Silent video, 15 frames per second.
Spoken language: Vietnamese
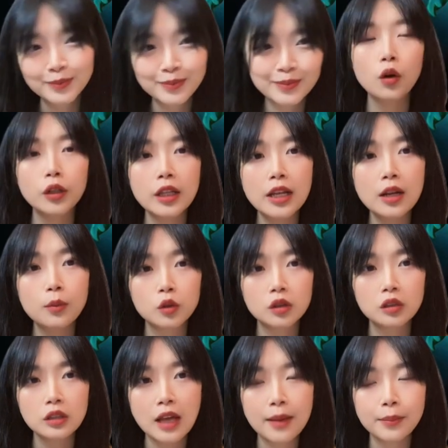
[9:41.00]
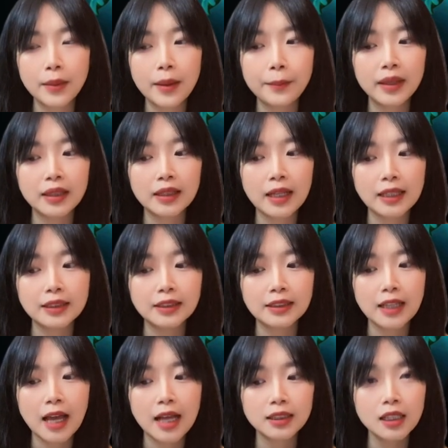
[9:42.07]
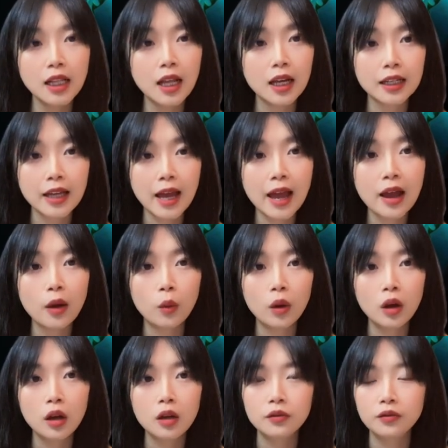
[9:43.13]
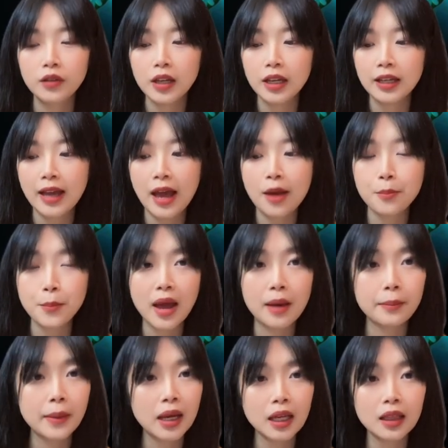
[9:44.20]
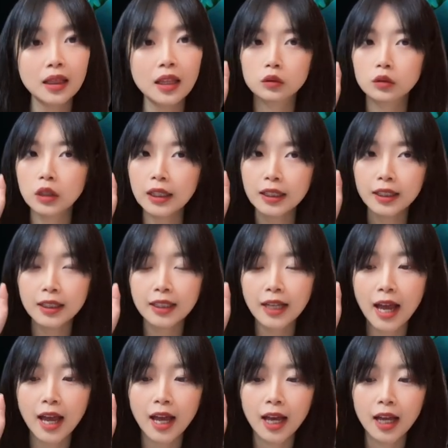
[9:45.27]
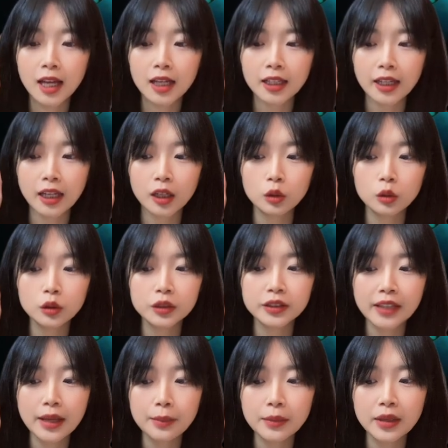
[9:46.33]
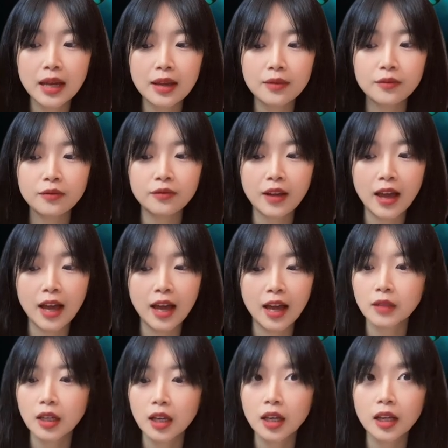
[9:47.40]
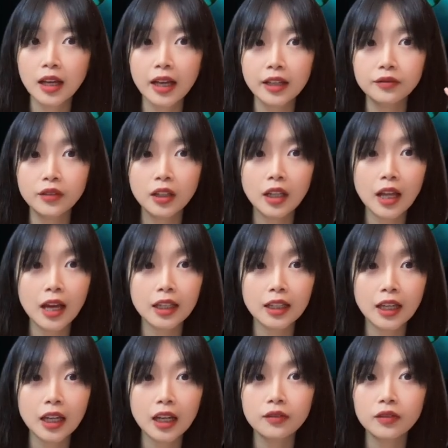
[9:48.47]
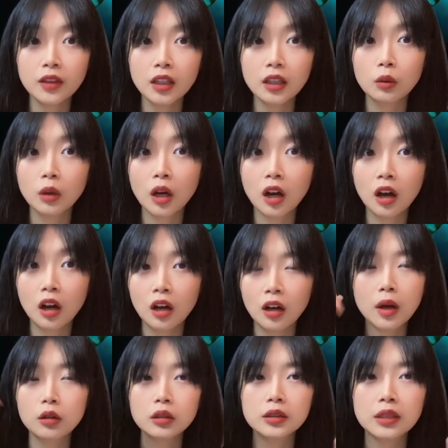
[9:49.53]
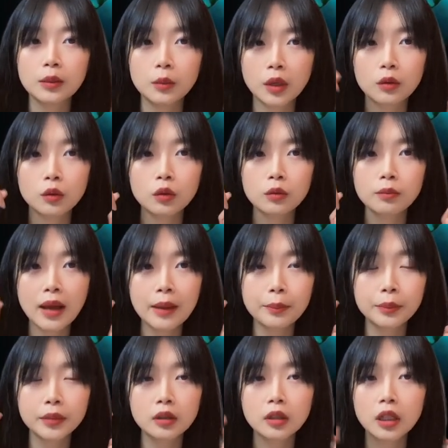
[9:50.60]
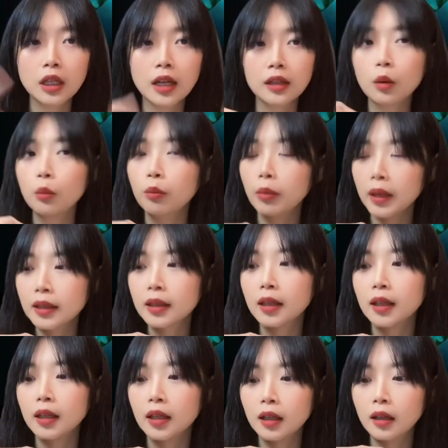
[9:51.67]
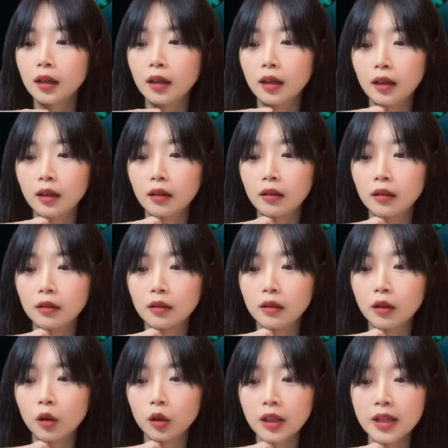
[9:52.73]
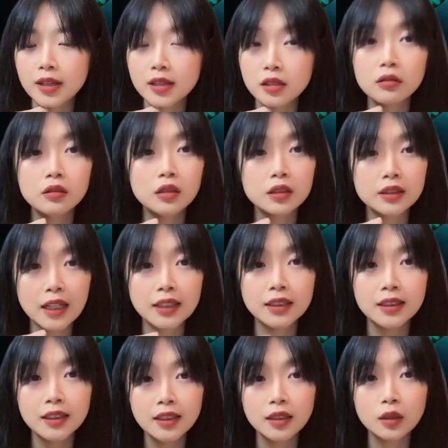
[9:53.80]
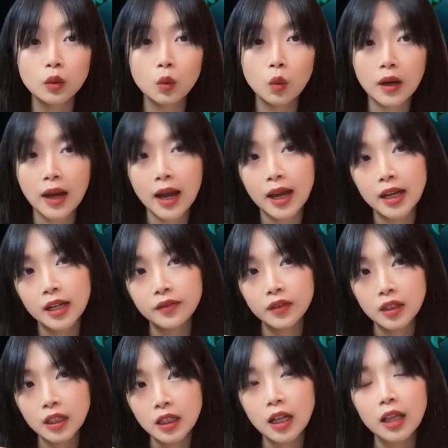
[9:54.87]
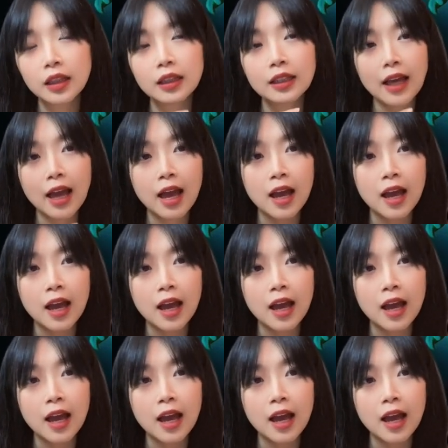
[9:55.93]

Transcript: và đây là một dự án mà mình đánh giá rất là cao về cả mảng marketing lẫn cả cái concept game và cách vận hành NFT của họ họ đưa ra một cái roadmap cực kỳ là thông minh uh, có thể giữ được giá trị của cả NFT lẫn cả